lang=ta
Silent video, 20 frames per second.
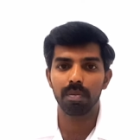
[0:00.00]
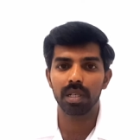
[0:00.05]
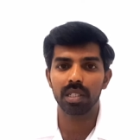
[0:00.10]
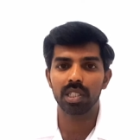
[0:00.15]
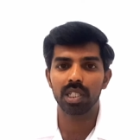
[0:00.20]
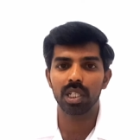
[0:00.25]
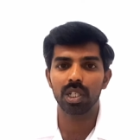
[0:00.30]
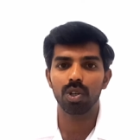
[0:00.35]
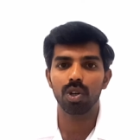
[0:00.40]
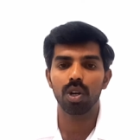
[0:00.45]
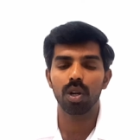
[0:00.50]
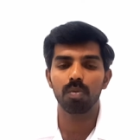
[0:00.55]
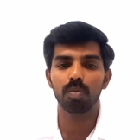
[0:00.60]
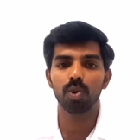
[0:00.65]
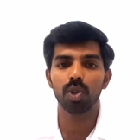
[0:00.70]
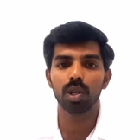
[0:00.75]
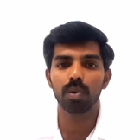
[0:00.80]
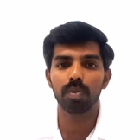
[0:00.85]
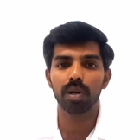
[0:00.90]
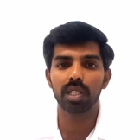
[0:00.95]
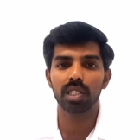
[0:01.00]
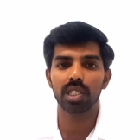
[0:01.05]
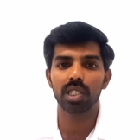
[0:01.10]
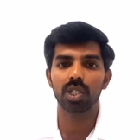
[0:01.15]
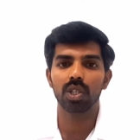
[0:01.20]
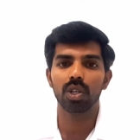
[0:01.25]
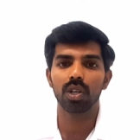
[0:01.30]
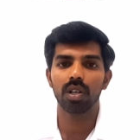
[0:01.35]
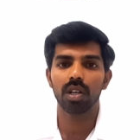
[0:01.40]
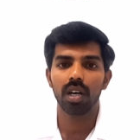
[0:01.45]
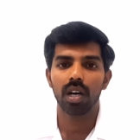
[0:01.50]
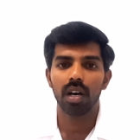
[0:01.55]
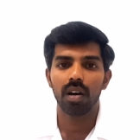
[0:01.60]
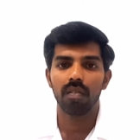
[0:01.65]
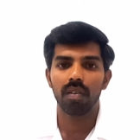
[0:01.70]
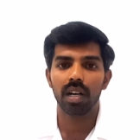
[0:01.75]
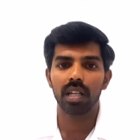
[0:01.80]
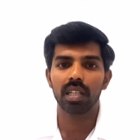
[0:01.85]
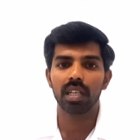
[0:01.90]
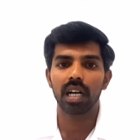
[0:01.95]
பிரச்சனையோ இல்லை மூட்டு பிரச்சனையோ
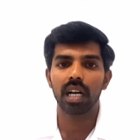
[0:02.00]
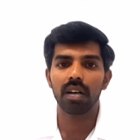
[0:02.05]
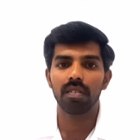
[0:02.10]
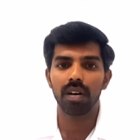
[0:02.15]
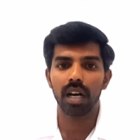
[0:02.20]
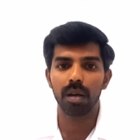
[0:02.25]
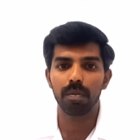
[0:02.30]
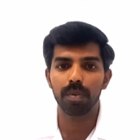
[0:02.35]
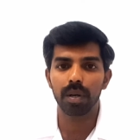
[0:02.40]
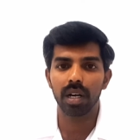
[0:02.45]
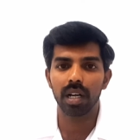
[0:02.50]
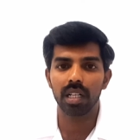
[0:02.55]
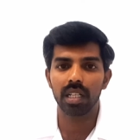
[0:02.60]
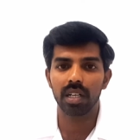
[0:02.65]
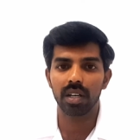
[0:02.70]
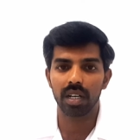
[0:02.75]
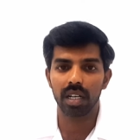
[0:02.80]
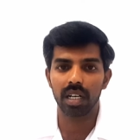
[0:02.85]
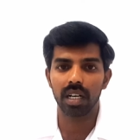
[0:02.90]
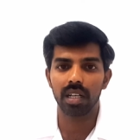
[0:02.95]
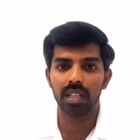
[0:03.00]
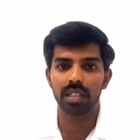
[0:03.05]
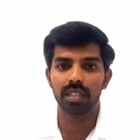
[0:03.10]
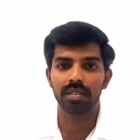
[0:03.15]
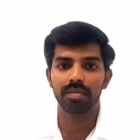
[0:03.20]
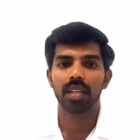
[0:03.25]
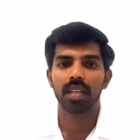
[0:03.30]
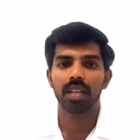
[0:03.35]
வரதுக்கான வாய்ப்புகள் அதிகம் இருக்காது